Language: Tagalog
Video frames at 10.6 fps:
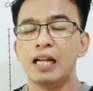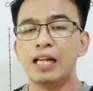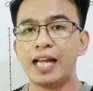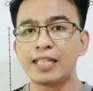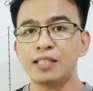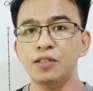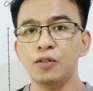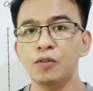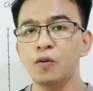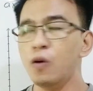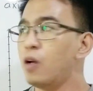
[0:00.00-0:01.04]
let us
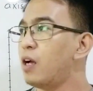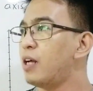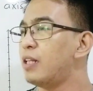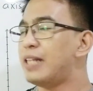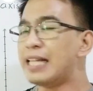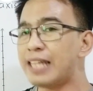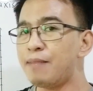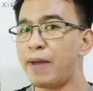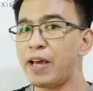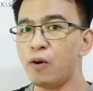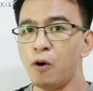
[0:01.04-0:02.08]
know nasan
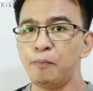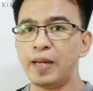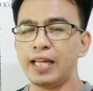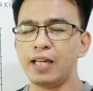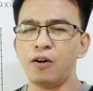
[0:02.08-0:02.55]
ba yung opening